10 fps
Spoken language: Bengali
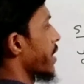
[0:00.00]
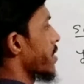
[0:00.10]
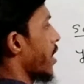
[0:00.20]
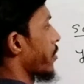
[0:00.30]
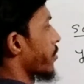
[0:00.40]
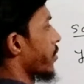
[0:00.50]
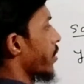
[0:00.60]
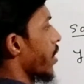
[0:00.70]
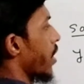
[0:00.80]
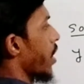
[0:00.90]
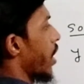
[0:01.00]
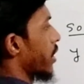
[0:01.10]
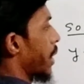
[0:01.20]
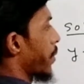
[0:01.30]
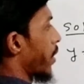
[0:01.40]
মাইনাস হাফ
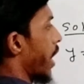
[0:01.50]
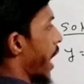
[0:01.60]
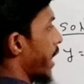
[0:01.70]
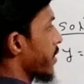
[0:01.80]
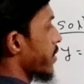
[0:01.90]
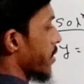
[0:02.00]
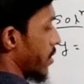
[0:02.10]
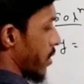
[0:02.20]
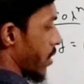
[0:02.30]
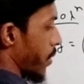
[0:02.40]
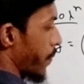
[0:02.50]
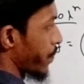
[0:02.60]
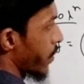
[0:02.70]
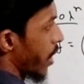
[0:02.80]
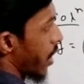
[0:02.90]
তারপর এক্স
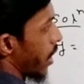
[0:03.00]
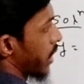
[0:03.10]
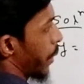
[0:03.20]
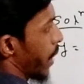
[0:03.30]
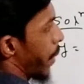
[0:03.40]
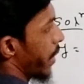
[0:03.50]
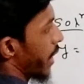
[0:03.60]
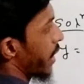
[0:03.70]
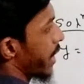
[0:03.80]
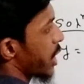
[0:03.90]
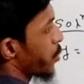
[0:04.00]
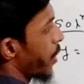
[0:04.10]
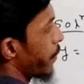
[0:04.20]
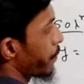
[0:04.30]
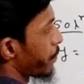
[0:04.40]
তারপর আমার এখানে কি
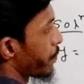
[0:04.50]
আসবে